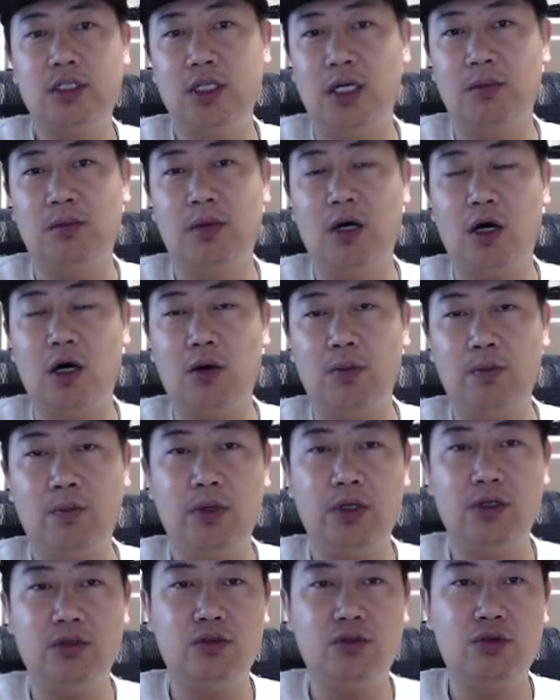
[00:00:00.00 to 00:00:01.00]
枪炮、
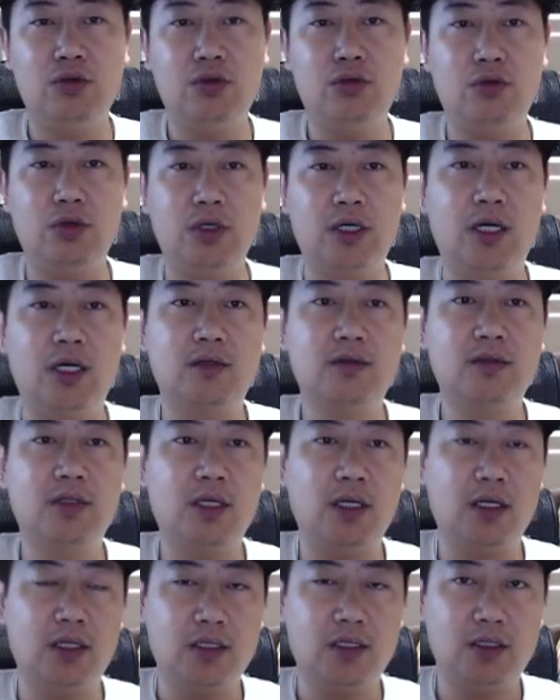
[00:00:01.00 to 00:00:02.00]
病菌与钢
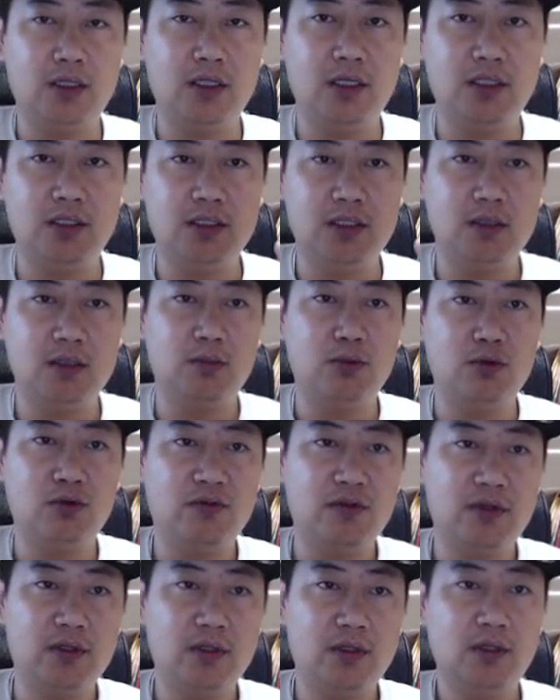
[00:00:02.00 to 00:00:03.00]
铁》的第四部
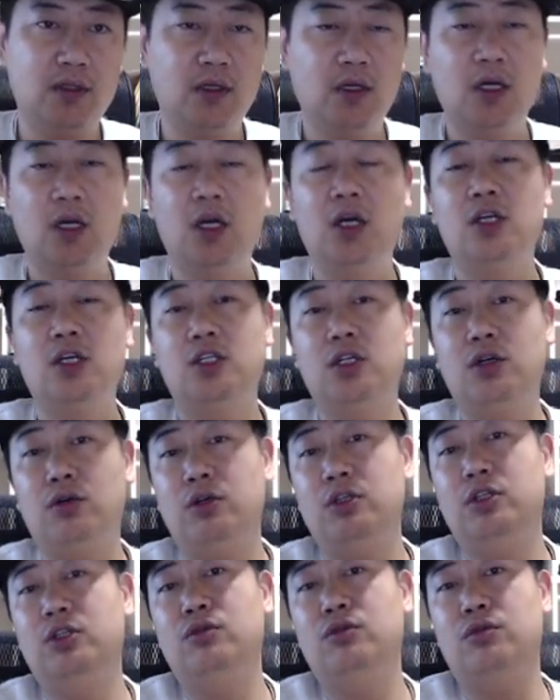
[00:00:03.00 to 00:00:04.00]
分：社
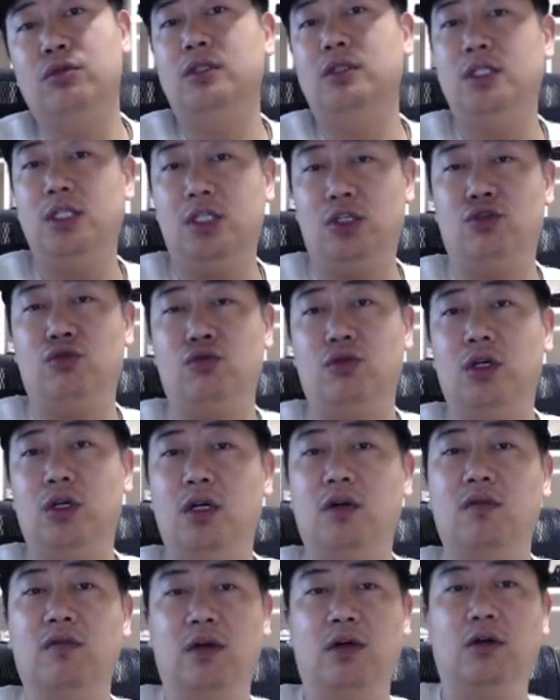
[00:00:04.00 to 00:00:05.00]
会制度、技术
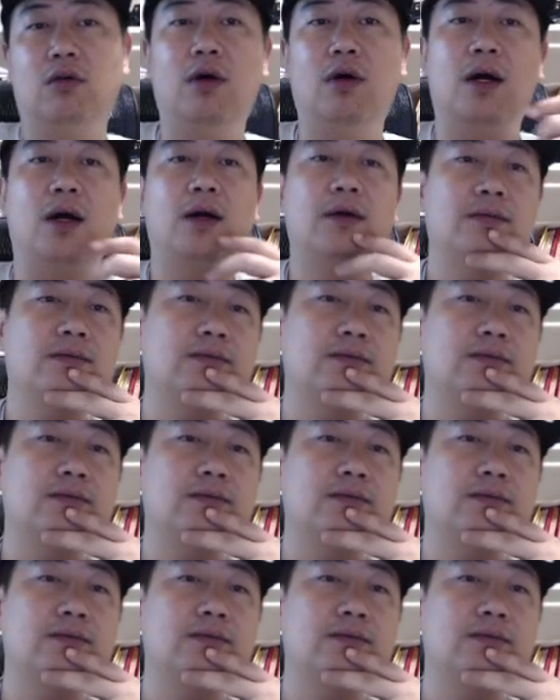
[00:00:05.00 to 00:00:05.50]
和文化。